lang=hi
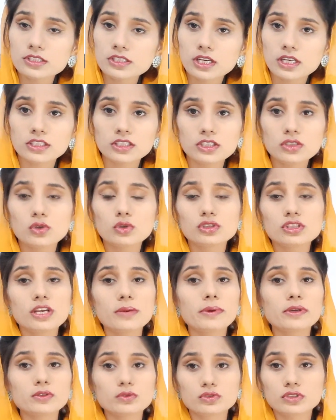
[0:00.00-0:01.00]
शादी हो जाए
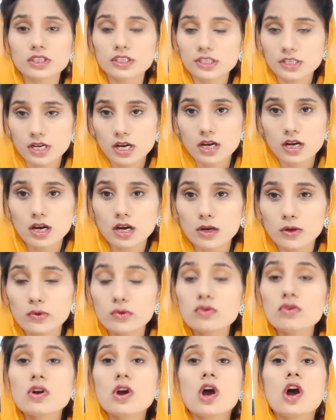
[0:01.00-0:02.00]
मैं दूसरा निकाह कर लूँ